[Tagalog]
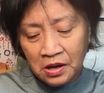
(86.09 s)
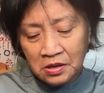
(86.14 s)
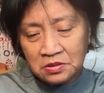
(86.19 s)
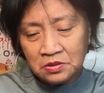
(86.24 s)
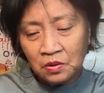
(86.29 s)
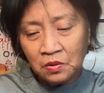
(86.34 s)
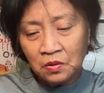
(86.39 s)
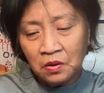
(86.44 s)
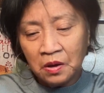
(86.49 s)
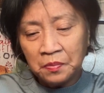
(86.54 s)

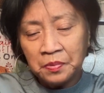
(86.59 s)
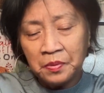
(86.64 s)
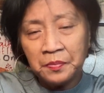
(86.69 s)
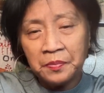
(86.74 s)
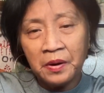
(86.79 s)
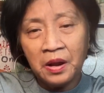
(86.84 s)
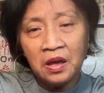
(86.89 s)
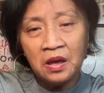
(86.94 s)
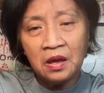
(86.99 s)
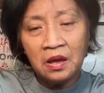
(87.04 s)
So,
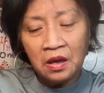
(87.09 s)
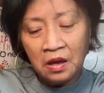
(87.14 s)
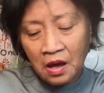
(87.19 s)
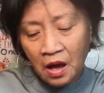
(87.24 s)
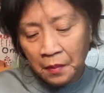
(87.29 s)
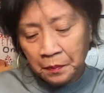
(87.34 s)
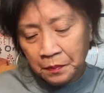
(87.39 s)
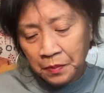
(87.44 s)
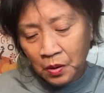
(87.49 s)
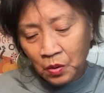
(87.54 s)

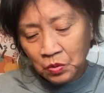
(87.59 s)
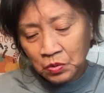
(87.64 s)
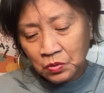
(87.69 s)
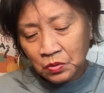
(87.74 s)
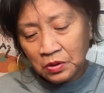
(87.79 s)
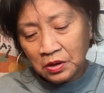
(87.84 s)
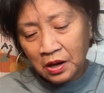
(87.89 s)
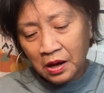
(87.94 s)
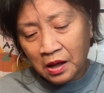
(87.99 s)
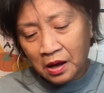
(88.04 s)
ipa-upload ko
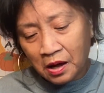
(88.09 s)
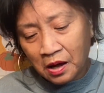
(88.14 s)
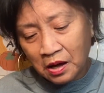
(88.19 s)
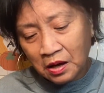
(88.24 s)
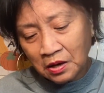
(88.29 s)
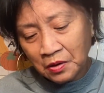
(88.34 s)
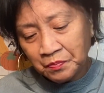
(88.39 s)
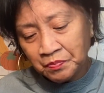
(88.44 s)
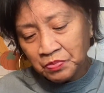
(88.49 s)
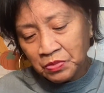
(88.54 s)
na
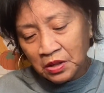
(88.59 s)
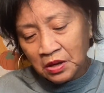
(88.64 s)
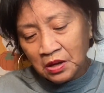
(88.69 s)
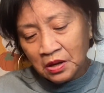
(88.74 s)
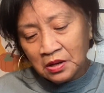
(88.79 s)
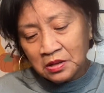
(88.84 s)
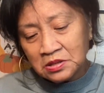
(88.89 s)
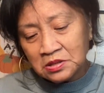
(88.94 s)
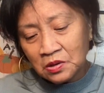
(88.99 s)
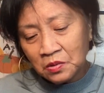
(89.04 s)
lang.
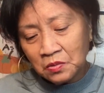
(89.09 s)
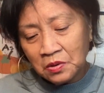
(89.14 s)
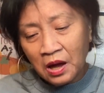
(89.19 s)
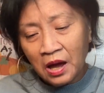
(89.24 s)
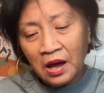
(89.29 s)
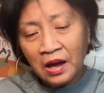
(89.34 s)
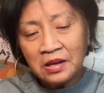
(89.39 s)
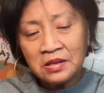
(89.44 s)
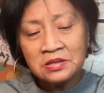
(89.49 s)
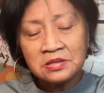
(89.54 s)
So,
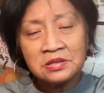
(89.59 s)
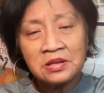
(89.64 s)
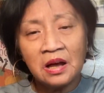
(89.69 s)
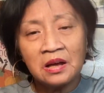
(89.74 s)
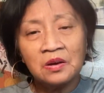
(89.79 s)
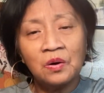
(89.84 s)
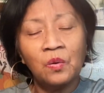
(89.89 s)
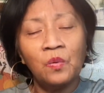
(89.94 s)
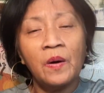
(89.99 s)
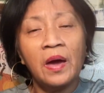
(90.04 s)
guys,
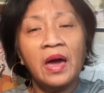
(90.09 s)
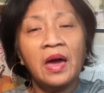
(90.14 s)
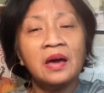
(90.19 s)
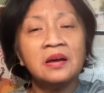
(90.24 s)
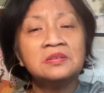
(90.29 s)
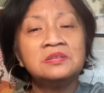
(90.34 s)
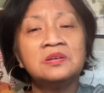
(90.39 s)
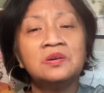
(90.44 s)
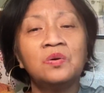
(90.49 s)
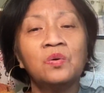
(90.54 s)
uh, Sir Wen,
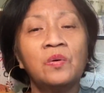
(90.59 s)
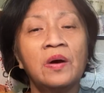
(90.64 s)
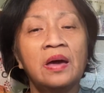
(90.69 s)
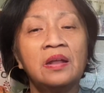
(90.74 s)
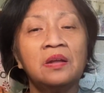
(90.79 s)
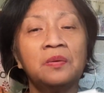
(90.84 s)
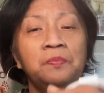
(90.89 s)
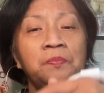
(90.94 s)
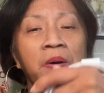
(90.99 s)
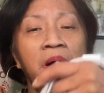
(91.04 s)
Sir
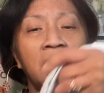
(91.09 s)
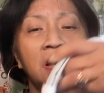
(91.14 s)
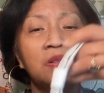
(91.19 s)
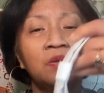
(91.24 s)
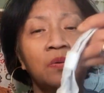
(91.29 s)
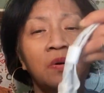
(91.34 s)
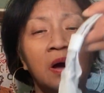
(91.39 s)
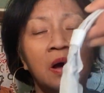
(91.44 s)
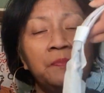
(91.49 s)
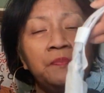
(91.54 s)
Wen ng
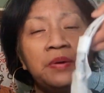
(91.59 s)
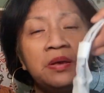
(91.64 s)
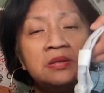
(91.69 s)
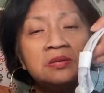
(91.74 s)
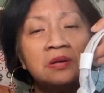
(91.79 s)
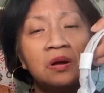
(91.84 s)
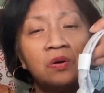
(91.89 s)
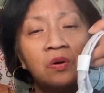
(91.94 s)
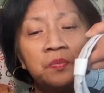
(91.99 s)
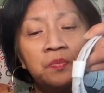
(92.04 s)
Padua,
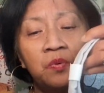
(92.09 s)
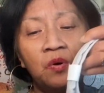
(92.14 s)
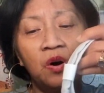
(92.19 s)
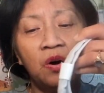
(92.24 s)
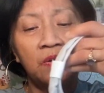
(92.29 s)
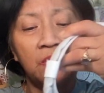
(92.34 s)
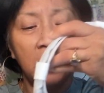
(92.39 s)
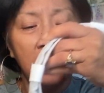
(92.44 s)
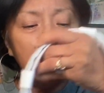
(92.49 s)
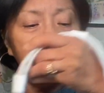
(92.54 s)
pinsan ko
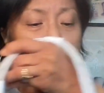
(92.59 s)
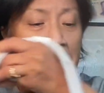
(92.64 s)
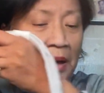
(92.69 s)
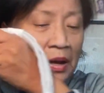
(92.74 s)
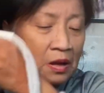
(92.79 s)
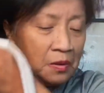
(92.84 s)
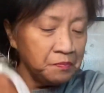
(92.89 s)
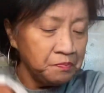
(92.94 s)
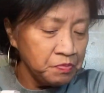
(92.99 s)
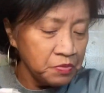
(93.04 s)
po, hipag,
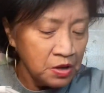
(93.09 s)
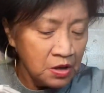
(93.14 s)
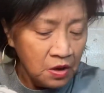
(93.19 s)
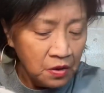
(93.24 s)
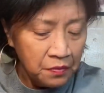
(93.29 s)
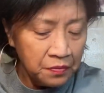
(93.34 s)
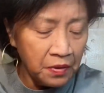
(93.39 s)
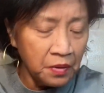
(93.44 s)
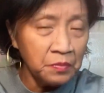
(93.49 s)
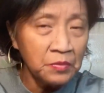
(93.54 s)

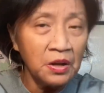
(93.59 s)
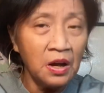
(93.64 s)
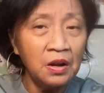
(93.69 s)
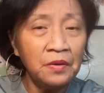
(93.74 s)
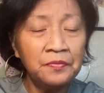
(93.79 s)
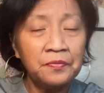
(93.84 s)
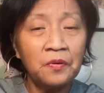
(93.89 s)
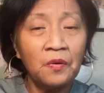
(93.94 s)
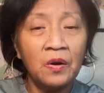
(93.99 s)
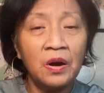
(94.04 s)
from
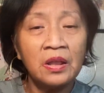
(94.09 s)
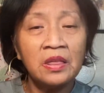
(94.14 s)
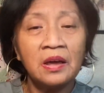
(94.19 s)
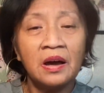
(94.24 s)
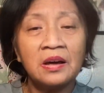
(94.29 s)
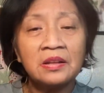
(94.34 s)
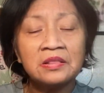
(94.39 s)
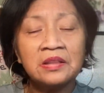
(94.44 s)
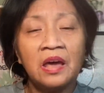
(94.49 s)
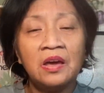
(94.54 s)

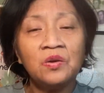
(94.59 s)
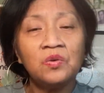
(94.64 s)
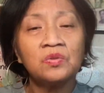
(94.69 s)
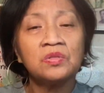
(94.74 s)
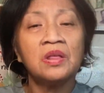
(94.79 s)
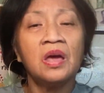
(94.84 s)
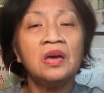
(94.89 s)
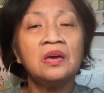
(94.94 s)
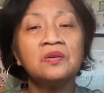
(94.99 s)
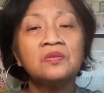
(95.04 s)
California. Thank you,
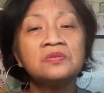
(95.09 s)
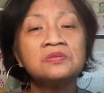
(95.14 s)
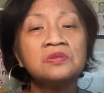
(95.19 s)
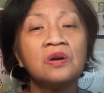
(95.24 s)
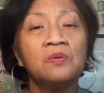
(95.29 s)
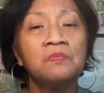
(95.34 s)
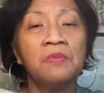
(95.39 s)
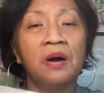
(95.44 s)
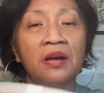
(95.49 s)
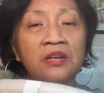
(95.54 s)
thank you
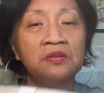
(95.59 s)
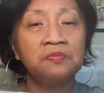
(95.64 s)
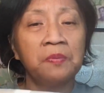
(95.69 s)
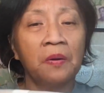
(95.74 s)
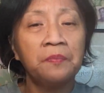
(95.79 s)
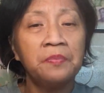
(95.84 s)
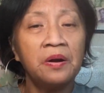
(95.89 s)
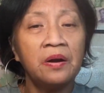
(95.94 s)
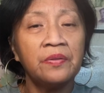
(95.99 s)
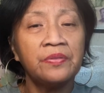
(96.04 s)
so much
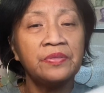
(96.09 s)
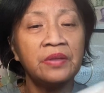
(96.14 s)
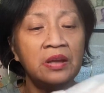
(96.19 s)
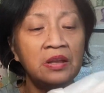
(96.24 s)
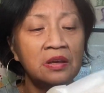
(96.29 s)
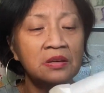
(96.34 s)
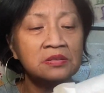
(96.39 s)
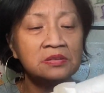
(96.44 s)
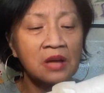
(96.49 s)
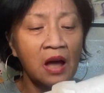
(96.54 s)
pa-birthday
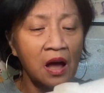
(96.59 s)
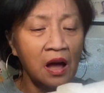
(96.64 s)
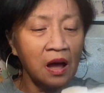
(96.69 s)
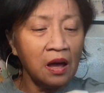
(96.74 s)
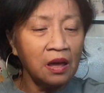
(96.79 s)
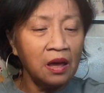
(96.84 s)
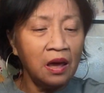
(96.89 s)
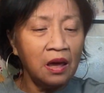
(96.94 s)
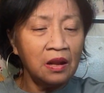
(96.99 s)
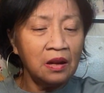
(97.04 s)
niya sa
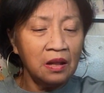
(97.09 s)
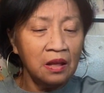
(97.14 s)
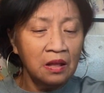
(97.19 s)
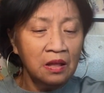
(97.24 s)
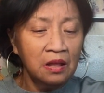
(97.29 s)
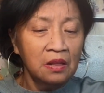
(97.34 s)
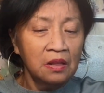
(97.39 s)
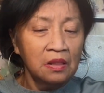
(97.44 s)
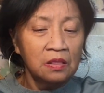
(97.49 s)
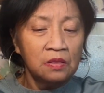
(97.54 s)
akin.
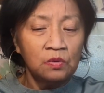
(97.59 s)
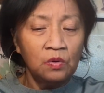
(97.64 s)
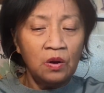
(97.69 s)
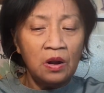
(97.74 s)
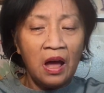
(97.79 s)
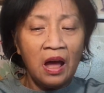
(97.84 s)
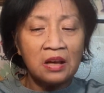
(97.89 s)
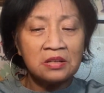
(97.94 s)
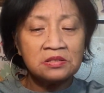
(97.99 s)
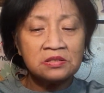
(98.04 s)
Noong
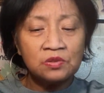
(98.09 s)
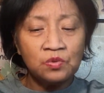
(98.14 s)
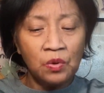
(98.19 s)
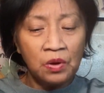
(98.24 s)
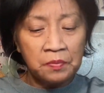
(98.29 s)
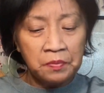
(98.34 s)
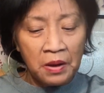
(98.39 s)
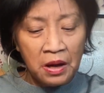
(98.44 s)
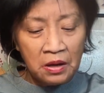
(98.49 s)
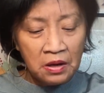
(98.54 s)
last week
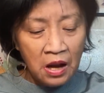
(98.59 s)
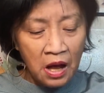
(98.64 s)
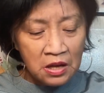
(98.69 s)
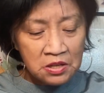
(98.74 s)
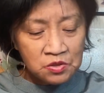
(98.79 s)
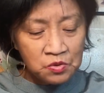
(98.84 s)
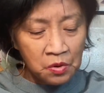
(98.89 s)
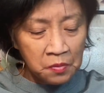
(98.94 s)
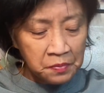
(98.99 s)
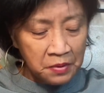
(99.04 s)
pa,
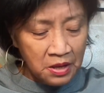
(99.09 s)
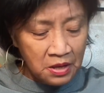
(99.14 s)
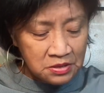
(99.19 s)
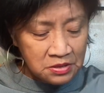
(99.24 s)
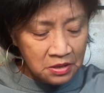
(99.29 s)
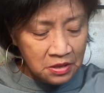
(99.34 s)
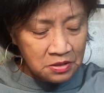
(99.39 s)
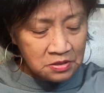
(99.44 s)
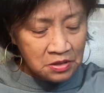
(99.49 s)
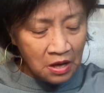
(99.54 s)
last week pa yan
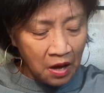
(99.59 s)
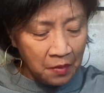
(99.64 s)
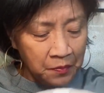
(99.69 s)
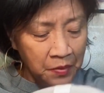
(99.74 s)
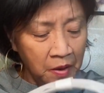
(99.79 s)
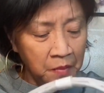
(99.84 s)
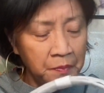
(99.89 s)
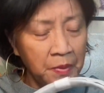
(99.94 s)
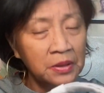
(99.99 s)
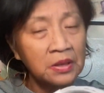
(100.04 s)

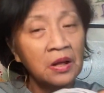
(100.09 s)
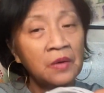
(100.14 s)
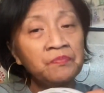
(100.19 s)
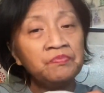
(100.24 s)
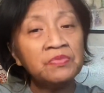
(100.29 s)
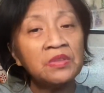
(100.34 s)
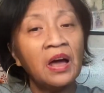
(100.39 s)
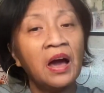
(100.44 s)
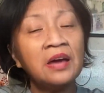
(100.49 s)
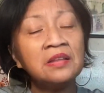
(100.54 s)
sinasabi. But,
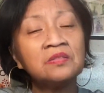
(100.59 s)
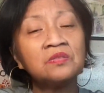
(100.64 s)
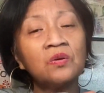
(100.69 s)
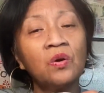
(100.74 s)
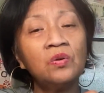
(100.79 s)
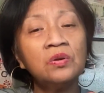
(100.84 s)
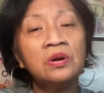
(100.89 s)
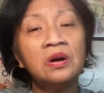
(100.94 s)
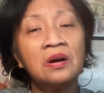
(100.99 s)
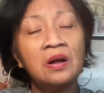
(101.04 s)
I
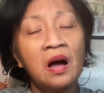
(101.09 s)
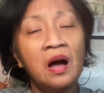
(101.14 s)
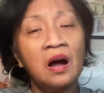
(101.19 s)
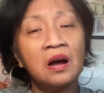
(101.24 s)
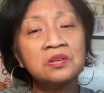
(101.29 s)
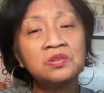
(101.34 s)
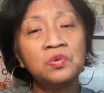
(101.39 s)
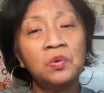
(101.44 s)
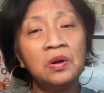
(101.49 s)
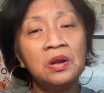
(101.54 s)
told her
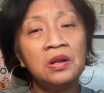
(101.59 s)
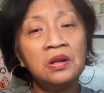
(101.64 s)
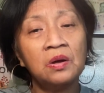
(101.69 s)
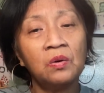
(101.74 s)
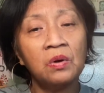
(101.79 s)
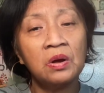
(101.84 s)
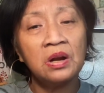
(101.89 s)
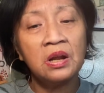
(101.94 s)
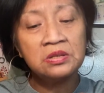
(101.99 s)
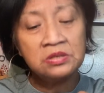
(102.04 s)
actually na
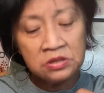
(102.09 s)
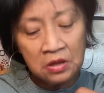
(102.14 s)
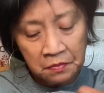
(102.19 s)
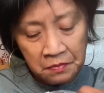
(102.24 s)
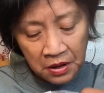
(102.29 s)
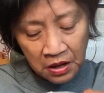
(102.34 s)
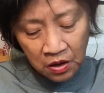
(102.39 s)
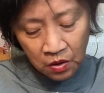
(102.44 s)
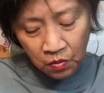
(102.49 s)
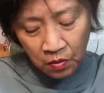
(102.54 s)
huwag na siya
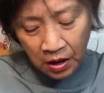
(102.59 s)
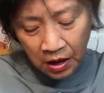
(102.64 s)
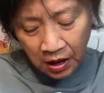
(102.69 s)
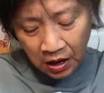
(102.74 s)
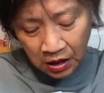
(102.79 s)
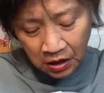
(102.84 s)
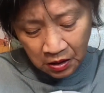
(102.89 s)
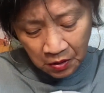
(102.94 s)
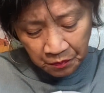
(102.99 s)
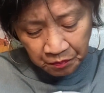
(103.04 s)

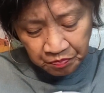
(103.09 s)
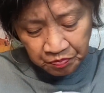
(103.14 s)
magkuhan.